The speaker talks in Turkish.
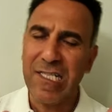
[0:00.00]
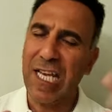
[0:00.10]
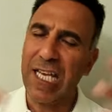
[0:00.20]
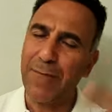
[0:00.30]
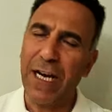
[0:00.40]

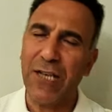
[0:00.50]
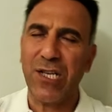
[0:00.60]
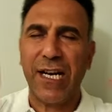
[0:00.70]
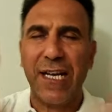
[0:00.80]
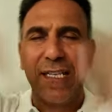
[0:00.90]
Tek
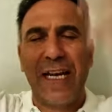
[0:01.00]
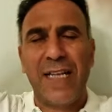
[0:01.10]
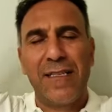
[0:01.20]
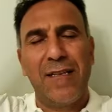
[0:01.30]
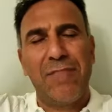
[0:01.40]
parça
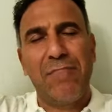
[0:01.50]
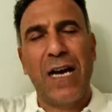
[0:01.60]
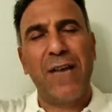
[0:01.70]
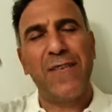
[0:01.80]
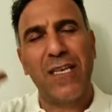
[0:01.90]
kayadan
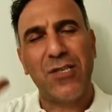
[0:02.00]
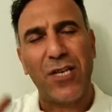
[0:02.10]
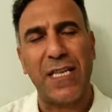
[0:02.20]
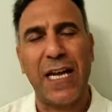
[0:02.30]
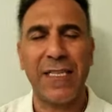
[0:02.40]
maviye
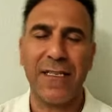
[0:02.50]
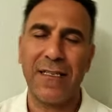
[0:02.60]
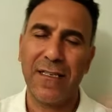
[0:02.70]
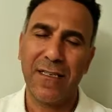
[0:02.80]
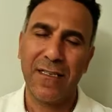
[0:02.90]
çalan
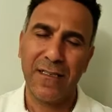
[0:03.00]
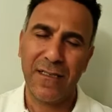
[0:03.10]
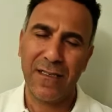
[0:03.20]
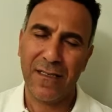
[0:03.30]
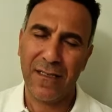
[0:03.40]

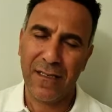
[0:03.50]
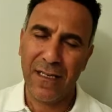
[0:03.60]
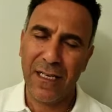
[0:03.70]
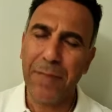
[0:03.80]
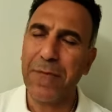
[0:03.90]

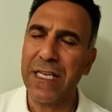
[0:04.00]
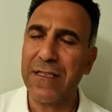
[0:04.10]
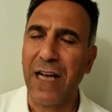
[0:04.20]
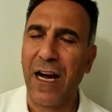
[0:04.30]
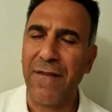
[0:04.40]

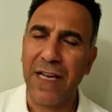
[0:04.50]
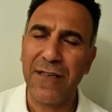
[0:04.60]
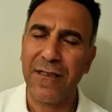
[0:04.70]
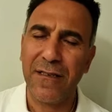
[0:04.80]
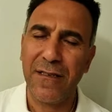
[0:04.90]
bir dağ
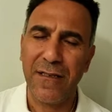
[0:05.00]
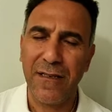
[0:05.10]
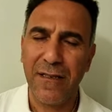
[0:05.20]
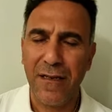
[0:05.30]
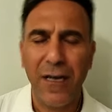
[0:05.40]
var.
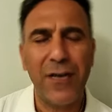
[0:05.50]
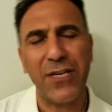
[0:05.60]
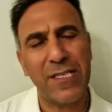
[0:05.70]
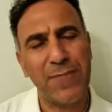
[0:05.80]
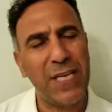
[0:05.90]

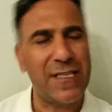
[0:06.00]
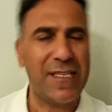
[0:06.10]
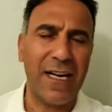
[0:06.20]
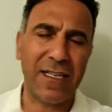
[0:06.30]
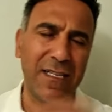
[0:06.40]

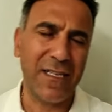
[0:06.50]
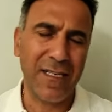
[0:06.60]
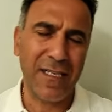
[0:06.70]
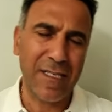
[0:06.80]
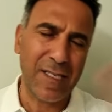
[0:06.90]
Resmiyette
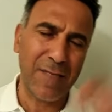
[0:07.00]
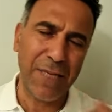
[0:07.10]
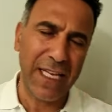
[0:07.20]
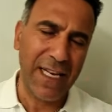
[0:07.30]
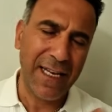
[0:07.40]
adı
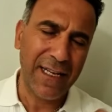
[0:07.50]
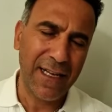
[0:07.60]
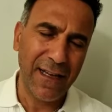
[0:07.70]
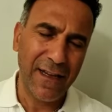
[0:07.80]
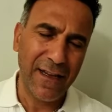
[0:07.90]
Sipil.
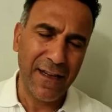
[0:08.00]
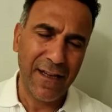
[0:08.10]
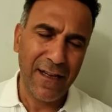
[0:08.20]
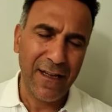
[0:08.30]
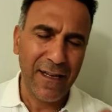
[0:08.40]

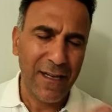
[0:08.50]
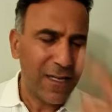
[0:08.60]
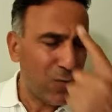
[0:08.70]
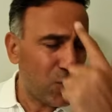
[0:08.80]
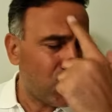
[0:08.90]

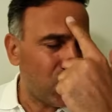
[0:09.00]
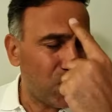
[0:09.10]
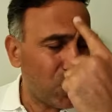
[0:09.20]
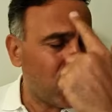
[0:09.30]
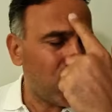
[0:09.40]

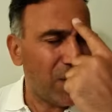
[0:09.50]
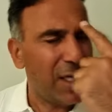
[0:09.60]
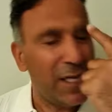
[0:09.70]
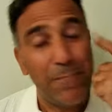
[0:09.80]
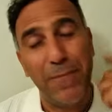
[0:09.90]
Üçüncü
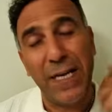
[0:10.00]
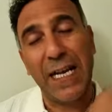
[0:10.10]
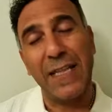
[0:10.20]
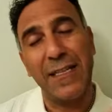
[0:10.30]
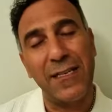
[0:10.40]
gözüyle
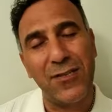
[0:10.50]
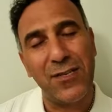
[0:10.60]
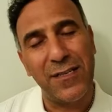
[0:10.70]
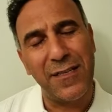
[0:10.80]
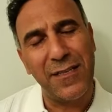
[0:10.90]
bakanlar
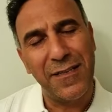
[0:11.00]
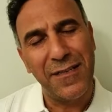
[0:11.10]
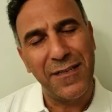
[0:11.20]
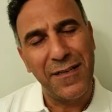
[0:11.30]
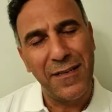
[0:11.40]
için
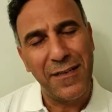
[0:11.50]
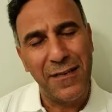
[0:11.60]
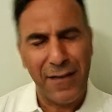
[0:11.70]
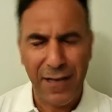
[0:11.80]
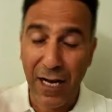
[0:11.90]

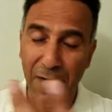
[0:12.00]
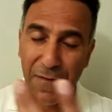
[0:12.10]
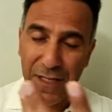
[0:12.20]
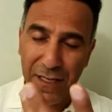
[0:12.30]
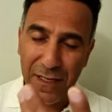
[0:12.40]
Kaf